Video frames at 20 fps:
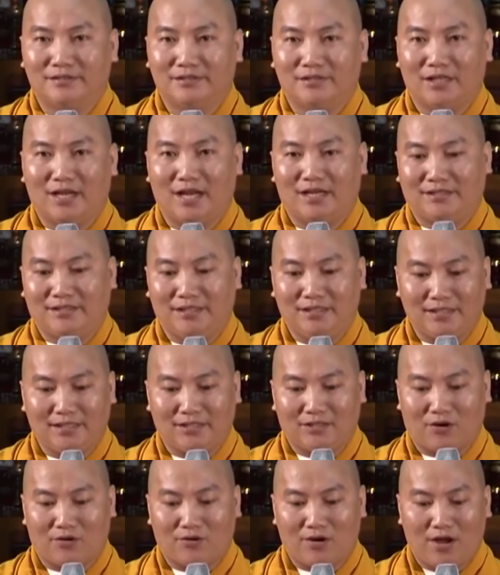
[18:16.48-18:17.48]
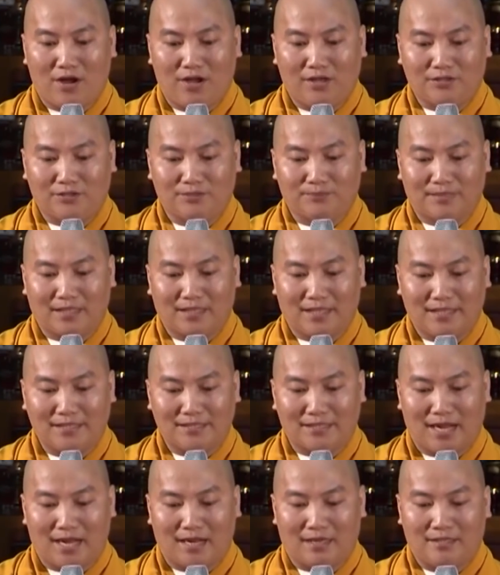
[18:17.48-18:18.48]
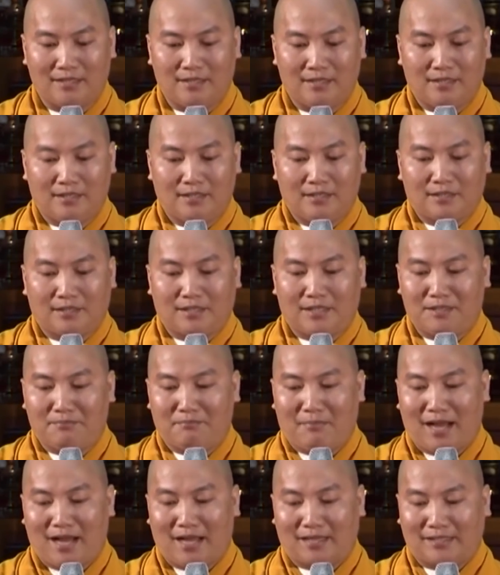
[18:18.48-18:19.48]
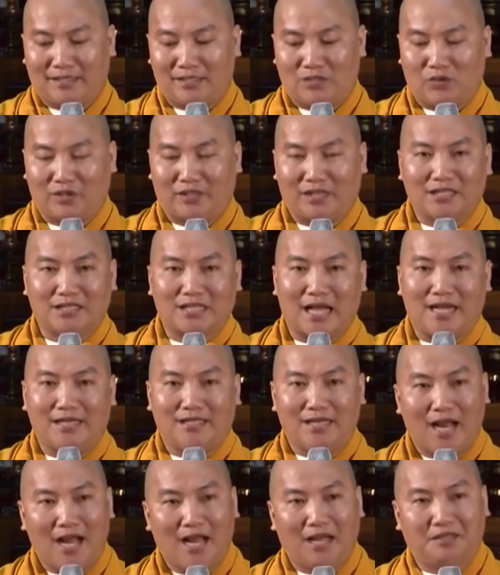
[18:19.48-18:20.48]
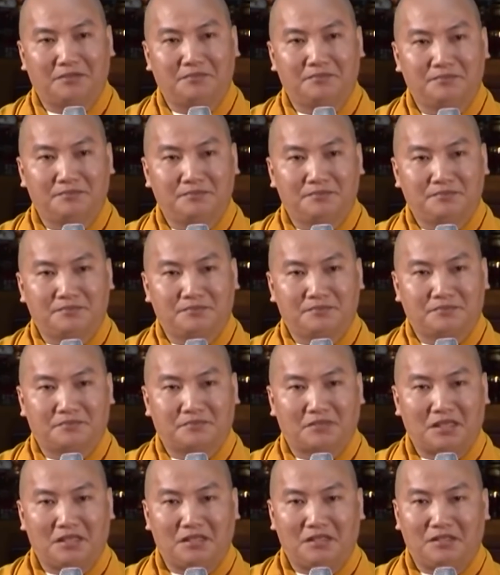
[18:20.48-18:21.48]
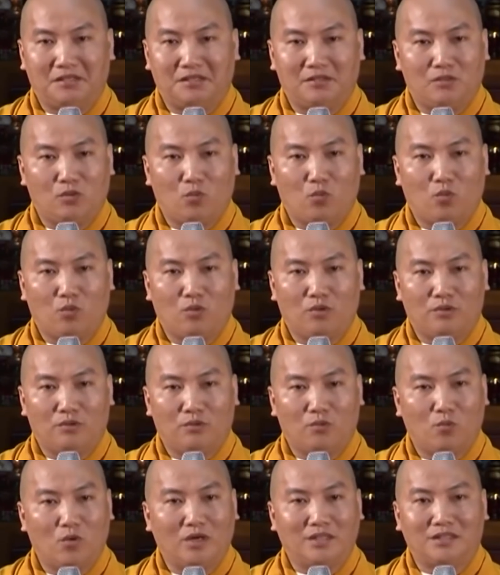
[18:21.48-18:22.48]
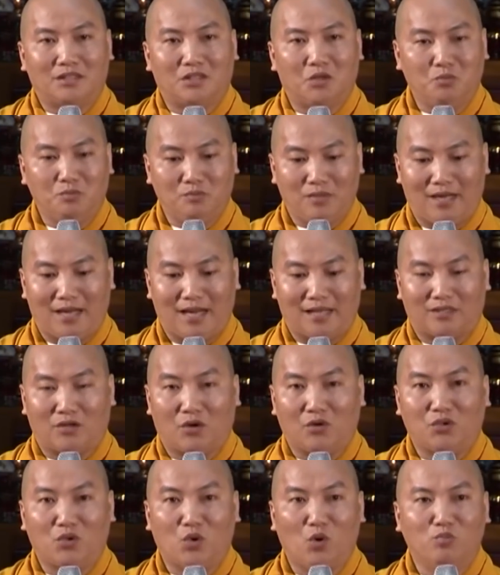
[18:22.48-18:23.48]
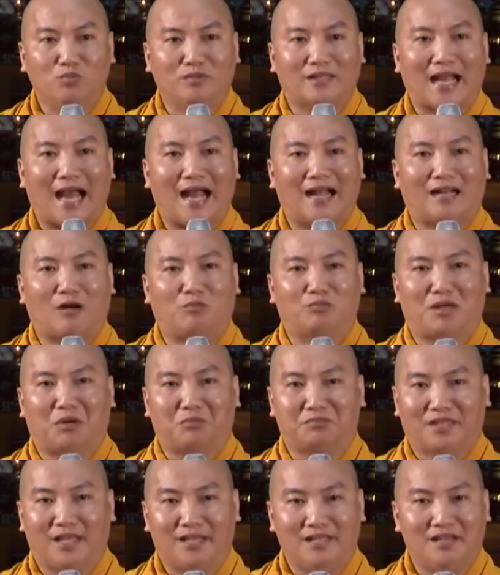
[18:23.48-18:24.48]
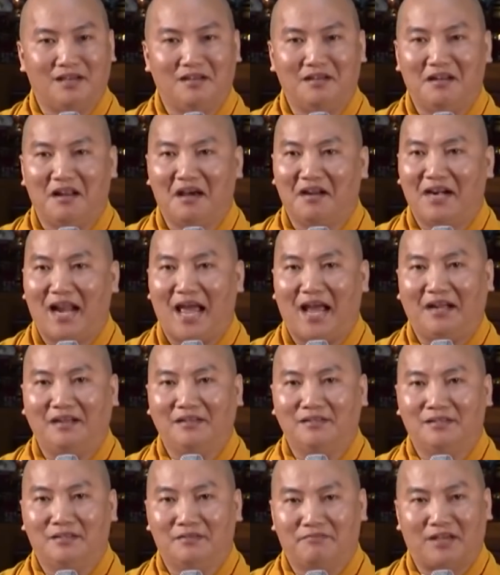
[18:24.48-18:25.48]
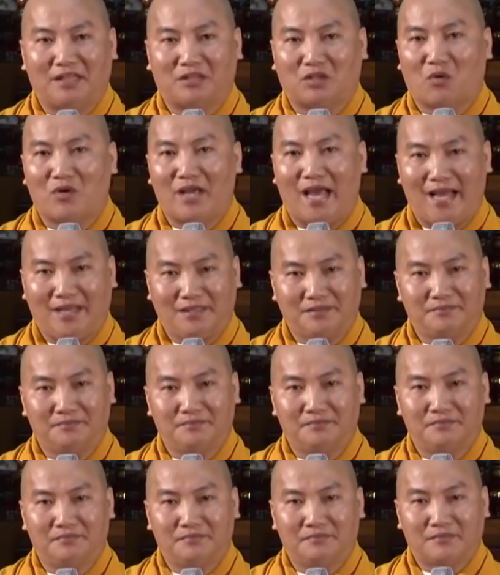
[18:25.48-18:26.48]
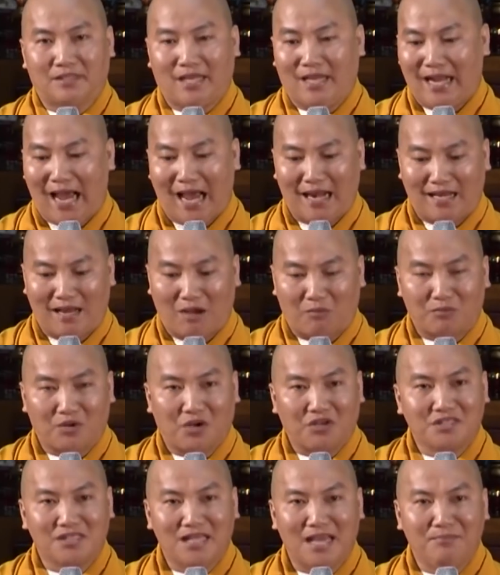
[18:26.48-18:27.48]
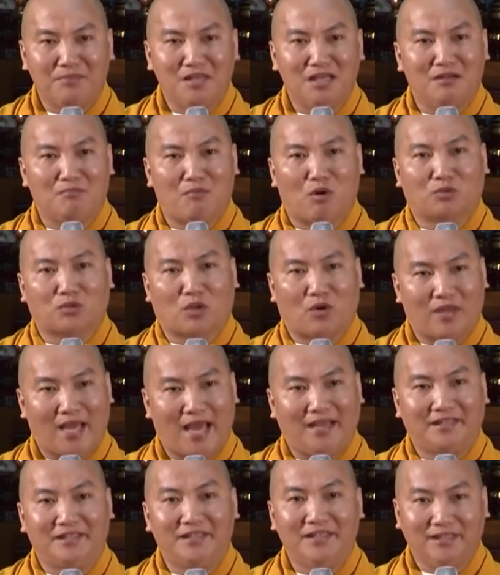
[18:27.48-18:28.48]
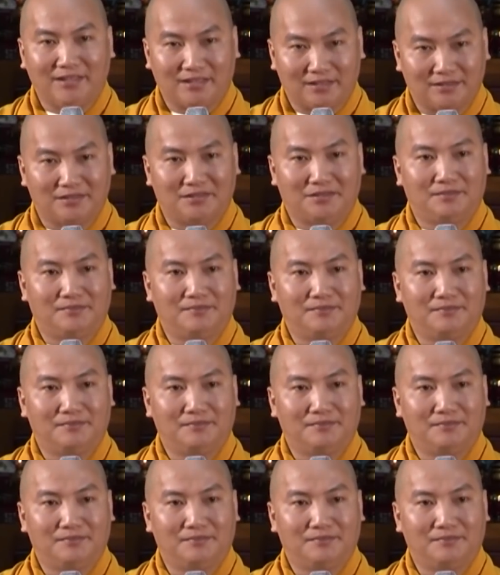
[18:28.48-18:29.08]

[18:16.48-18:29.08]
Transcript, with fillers: Cho nên chính cái chỗ đó chúng ta thấy rằng khi mà cái chuyện đó xảy ra thì quần chúng hay là nói chung cả cộng đồng thế giới lên án về tội ác. Cái hành động đó xem như một tội ác giết người.